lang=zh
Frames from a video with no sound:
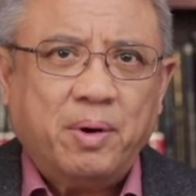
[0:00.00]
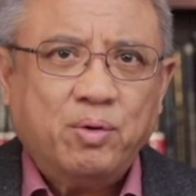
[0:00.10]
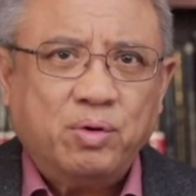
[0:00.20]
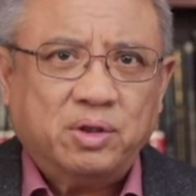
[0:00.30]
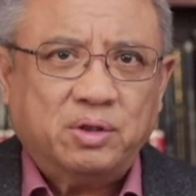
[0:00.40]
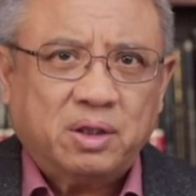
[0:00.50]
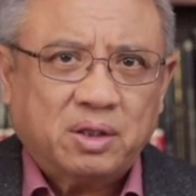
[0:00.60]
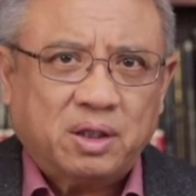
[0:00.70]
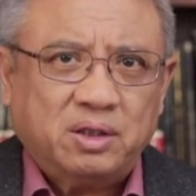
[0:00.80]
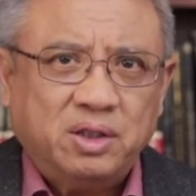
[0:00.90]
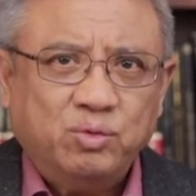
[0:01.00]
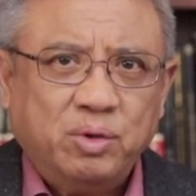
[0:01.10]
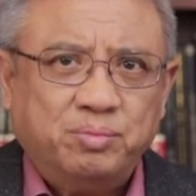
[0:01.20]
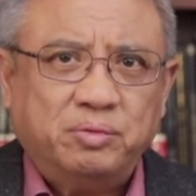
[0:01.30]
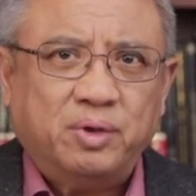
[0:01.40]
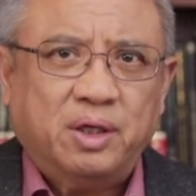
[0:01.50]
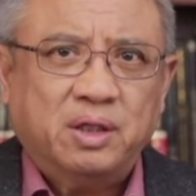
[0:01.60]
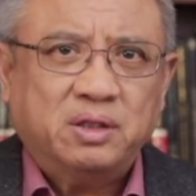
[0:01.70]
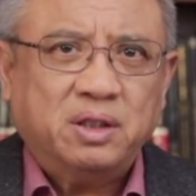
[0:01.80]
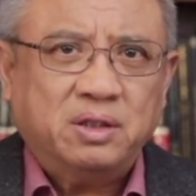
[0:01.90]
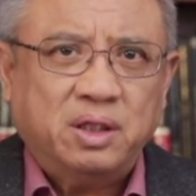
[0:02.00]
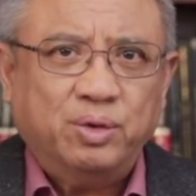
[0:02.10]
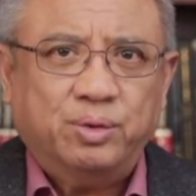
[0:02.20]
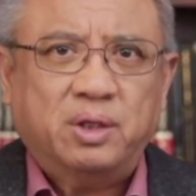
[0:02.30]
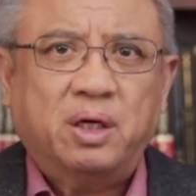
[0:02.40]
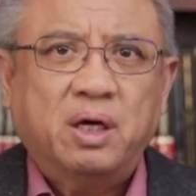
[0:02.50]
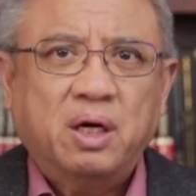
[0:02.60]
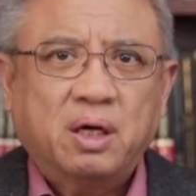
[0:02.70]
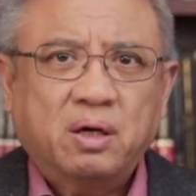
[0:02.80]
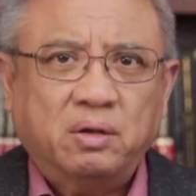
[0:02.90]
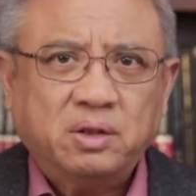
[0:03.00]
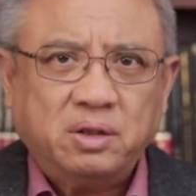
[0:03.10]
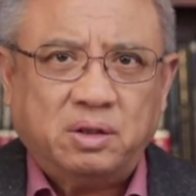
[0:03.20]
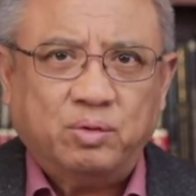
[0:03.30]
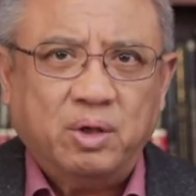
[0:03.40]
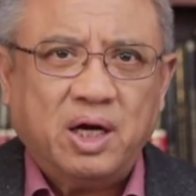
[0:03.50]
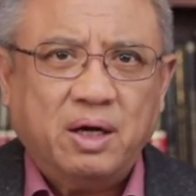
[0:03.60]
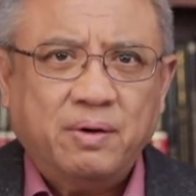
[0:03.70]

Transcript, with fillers: 包括他的精锐部队圣城旅的高级指挥